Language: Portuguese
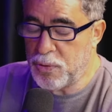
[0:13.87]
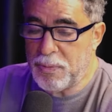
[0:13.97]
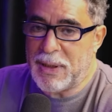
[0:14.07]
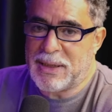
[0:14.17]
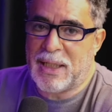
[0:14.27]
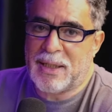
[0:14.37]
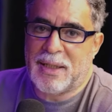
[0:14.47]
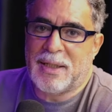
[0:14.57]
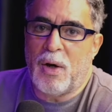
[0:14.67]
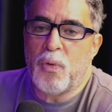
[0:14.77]
mas é
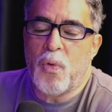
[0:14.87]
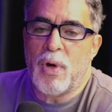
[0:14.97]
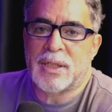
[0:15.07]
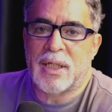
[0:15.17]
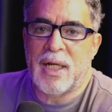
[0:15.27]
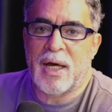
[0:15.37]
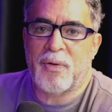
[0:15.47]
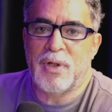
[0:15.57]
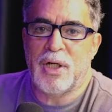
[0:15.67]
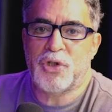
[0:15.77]
tal coisa, né?
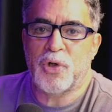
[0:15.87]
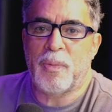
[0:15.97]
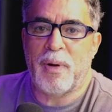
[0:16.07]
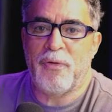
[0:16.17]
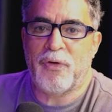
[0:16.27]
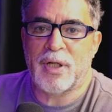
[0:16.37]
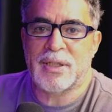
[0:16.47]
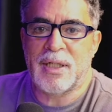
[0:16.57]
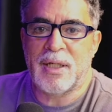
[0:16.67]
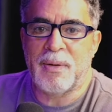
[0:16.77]
Quando ele chegou para mim e falou
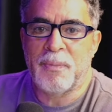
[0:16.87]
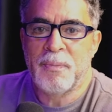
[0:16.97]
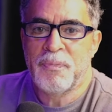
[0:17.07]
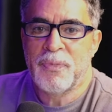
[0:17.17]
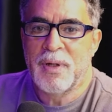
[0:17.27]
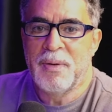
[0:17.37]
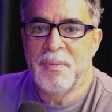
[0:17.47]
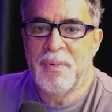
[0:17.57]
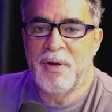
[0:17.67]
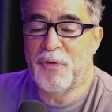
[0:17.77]
assim,
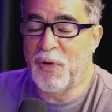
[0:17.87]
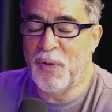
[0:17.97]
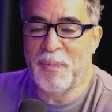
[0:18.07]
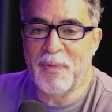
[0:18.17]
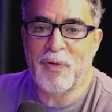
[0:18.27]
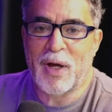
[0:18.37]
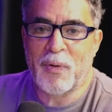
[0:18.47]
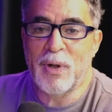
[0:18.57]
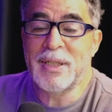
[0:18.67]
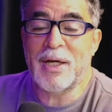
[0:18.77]
ele falou,
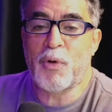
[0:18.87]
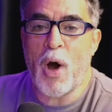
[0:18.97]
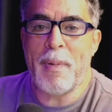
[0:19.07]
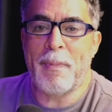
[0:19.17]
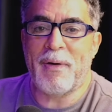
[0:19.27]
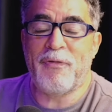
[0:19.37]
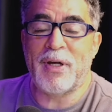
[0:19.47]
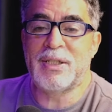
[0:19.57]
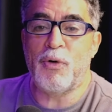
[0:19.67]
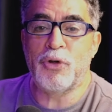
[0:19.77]
quando você cobra para
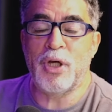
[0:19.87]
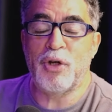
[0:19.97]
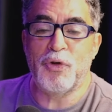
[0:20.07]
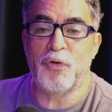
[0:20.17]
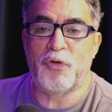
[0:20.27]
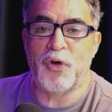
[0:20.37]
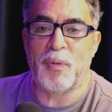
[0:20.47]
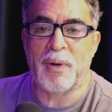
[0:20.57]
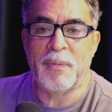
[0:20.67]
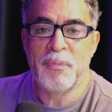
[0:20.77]
fazer o roteiro de um
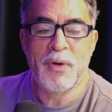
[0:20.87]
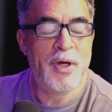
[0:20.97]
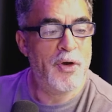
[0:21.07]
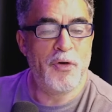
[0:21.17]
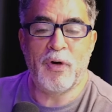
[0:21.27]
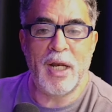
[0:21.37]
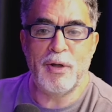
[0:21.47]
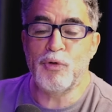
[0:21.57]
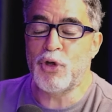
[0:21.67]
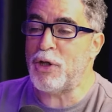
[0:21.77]
filme? Eu falei,
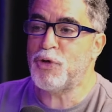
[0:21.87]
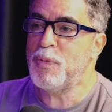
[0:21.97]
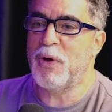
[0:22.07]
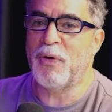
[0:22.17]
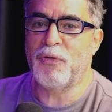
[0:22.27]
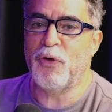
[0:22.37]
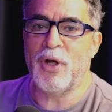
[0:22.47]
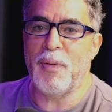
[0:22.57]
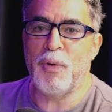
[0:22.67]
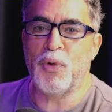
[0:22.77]
200 mil. Ele falou, não,
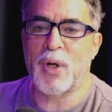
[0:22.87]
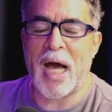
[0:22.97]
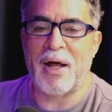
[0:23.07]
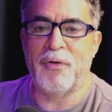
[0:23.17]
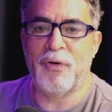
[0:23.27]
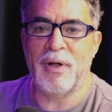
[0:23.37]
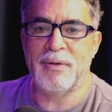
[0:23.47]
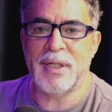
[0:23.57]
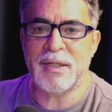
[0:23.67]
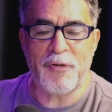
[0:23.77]
é muito caro. Eu falei,
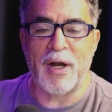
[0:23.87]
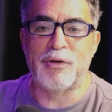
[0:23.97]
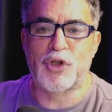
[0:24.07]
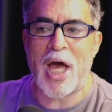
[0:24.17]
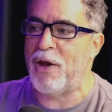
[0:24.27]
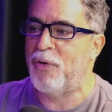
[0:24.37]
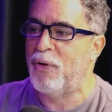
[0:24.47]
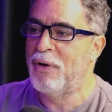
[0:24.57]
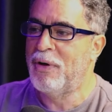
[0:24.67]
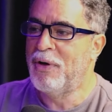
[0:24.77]
você tá falando sério?
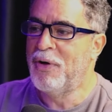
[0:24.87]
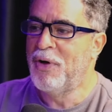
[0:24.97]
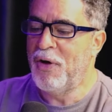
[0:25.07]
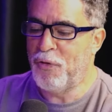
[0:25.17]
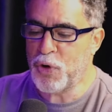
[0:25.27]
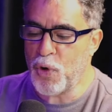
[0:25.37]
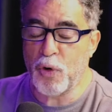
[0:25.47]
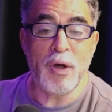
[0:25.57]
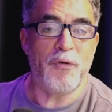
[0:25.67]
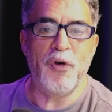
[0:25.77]
Ele falou, tô,
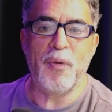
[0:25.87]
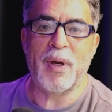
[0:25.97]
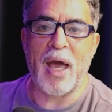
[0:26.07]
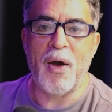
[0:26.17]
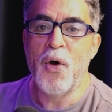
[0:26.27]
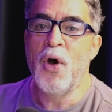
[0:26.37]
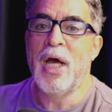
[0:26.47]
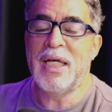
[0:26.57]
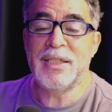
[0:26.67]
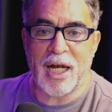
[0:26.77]
que filme que é?
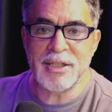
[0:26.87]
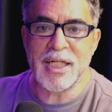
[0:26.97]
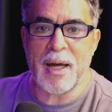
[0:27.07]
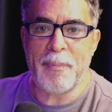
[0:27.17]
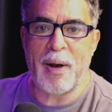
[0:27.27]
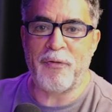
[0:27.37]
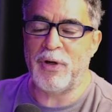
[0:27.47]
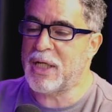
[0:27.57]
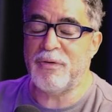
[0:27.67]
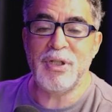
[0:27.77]
Exilados da Capela. Eu falei,
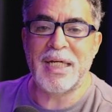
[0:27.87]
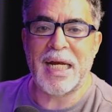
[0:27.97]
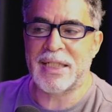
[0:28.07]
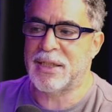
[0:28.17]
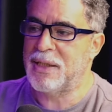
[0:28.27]
escrevo de graça.